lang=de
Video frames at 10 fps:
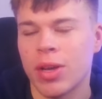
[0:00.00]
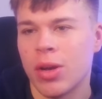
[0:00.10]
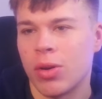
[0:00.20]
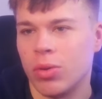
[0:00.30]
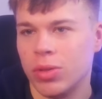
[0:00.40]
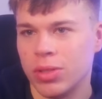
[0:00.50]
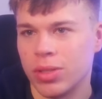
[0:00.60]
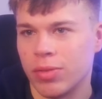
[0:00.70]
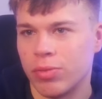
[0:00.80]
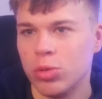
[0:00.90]
und
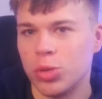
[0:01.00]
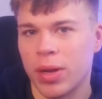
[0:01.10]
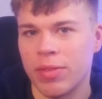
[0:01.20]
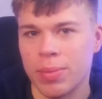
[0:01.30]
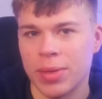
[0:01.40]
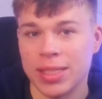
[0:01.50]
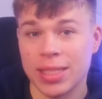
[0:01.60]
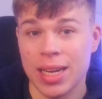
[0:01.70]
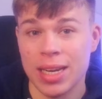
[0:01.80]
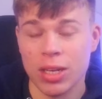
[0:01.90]
äh, Fußball wird man
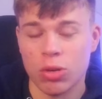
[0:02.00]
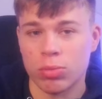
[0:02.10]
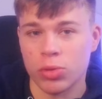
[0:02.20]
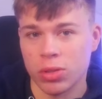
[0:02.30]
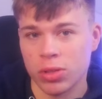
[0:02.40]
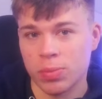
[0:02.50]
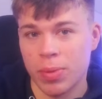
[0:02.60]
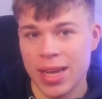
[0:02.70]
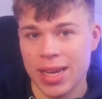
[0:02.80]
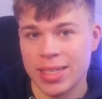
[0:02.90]
sicherlich auch umsonst
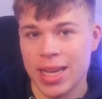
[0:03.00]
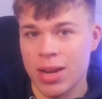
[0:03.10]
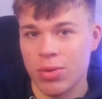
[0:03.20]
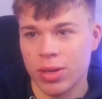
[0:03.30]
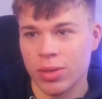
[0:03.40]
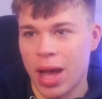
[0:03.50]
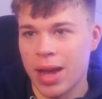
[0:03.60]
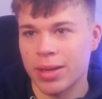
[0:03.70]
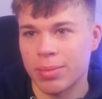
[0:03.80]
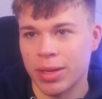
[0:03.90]
bei RTL oder
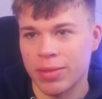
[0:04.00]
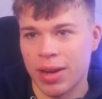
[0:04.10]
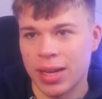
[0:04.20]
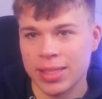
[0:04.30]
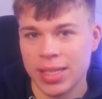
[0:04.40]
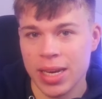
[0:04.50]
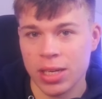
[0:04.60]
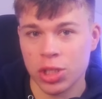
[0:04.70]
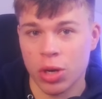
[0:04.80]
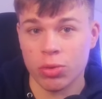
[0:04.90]
anderen privaten
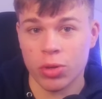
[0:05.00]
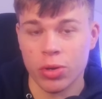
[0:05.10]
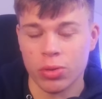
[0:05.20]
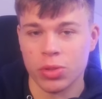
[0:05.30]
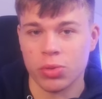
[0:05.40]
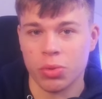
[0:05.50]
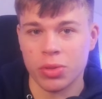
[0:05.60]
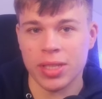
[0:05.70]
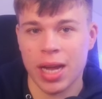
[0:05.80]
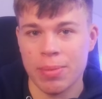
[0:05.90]
Sendern schauen können. Und zur
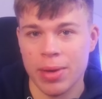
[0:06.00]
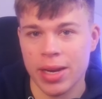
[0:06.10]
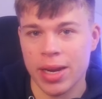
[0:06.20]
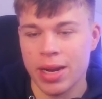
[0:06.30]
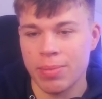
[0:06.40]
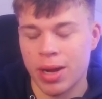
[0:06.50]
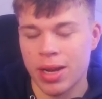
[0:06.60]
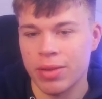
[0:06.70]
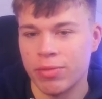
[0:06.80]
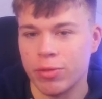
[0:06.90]
Not zahlt man dann halt
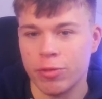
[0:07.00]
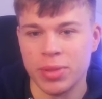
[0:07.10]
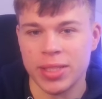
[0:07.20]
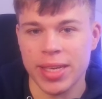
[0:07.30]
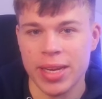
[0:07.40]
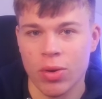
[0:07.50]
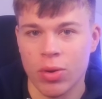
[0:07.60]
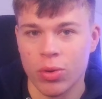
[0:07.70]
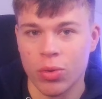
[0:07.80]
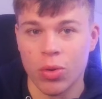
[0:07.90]
mal fünf bis zehn
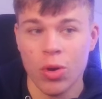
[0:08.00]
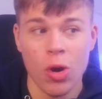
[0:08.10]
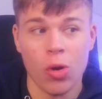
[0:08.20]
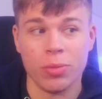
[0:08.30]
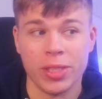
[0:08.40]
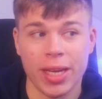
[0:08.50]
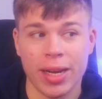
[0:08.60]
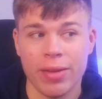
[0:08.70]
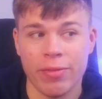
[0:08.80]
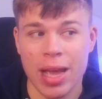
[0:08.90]
Euro, um sich
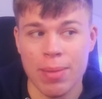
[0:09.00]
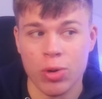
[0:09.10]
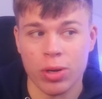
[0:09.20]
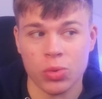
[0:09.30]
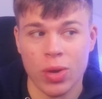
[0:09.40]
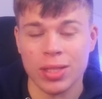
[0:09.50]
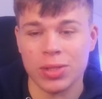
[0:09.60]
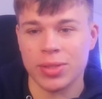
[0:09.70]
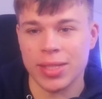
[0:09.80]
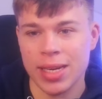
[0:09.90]
eine WM oder so
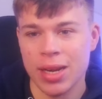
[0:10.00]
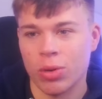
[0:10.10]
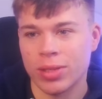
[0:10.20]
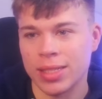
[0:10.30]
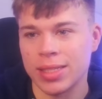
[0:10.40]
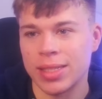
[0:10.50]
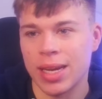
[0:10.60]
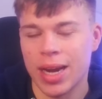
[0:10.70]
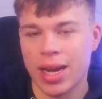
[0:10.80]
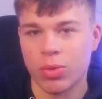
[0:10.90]
anzusehen. Auch das ist
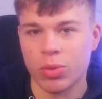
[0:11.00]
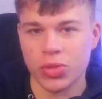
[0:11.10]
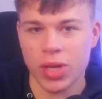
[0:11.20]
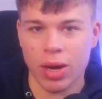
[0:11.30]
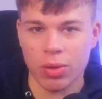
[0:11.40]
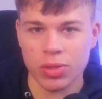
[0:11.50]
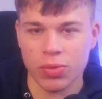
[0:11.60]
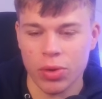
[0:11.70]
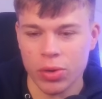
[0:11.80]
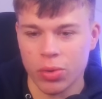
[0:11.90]
ja keine große
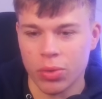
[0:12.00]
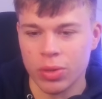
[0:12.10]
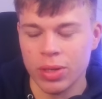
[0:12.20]
Herausforderung.